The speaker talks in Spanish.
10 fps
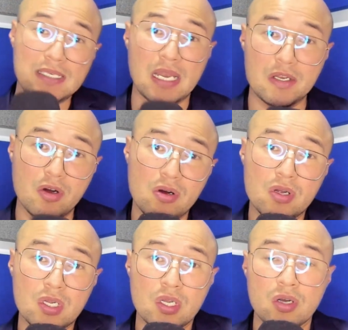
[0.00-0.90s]
salió
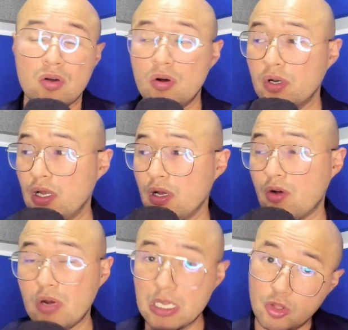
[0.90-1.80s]
con, eh,
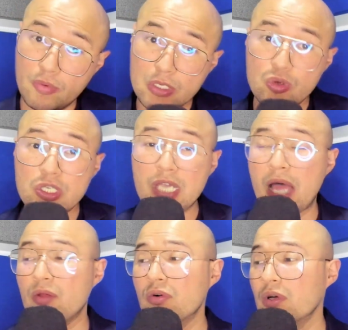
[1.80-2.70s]
con el tobillo
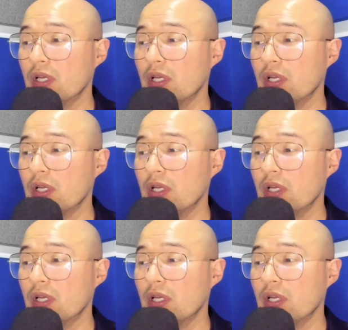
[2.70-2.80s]
hinchado.